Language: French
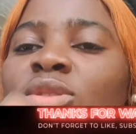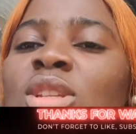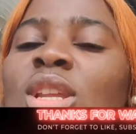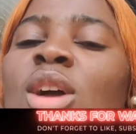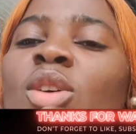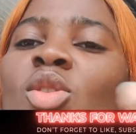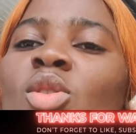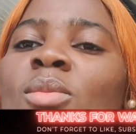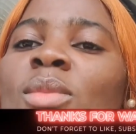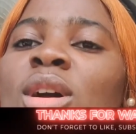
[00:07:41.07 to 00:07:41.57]
juste
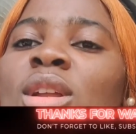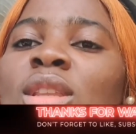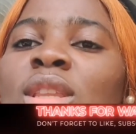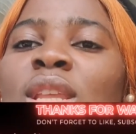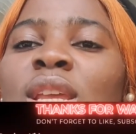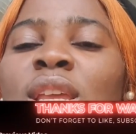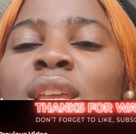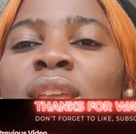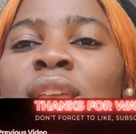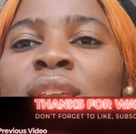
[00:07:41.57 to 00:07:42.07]
en
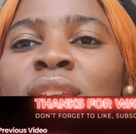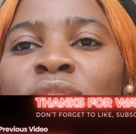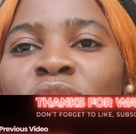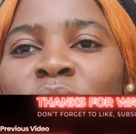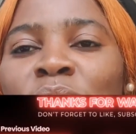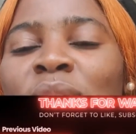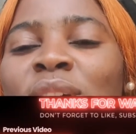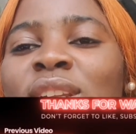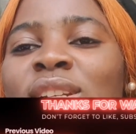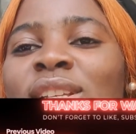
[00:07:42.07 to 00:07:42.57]
commentaire et
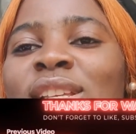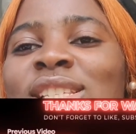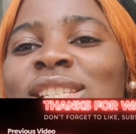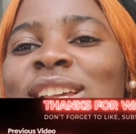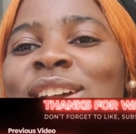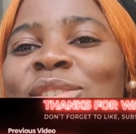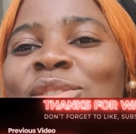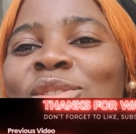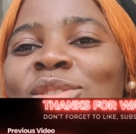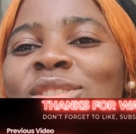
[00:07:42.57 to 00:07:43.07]
je prendrai
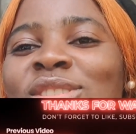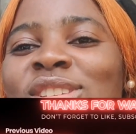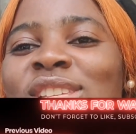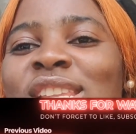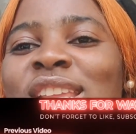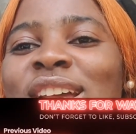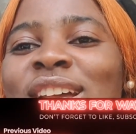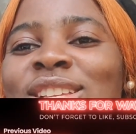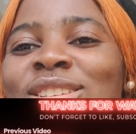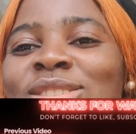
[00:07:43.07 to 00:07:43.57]
ça en
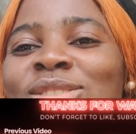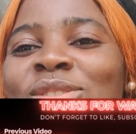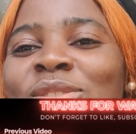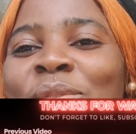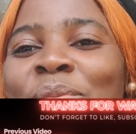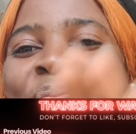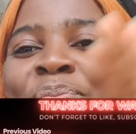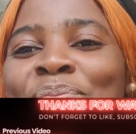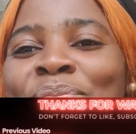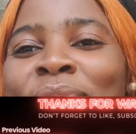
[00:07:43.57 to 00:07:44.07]
considération.
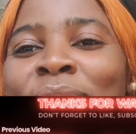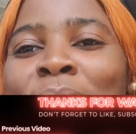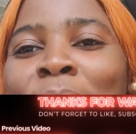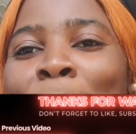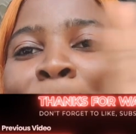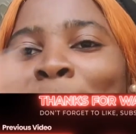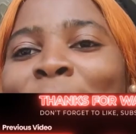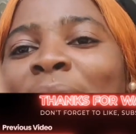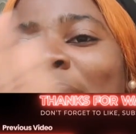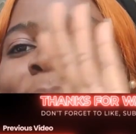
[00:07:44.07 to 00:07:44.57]

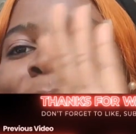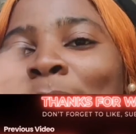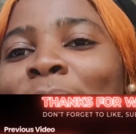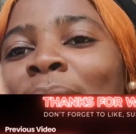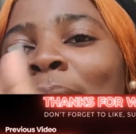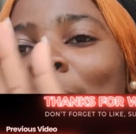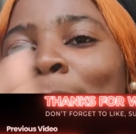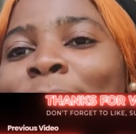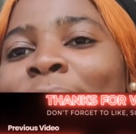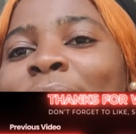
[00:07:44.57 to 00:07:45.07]
Bye,
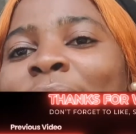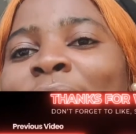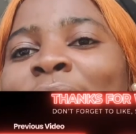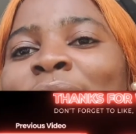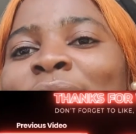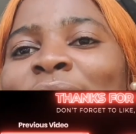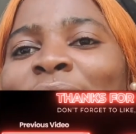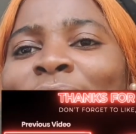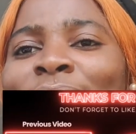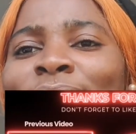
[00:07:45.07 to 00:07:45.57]
bye,
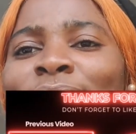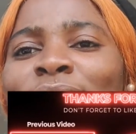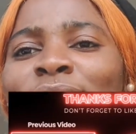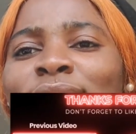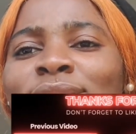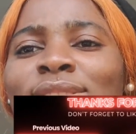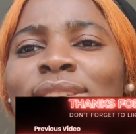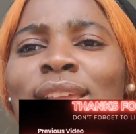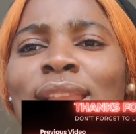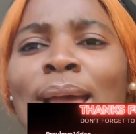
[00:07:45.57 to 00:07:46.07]
bye. La
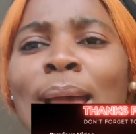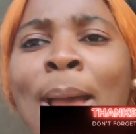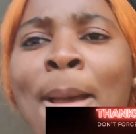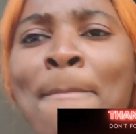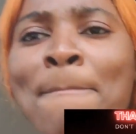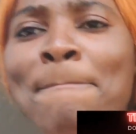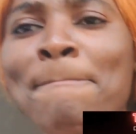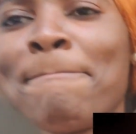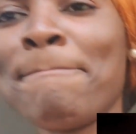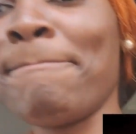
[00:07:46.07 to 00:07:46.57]
vie
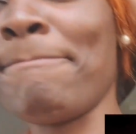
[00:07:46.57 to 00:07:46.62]
sera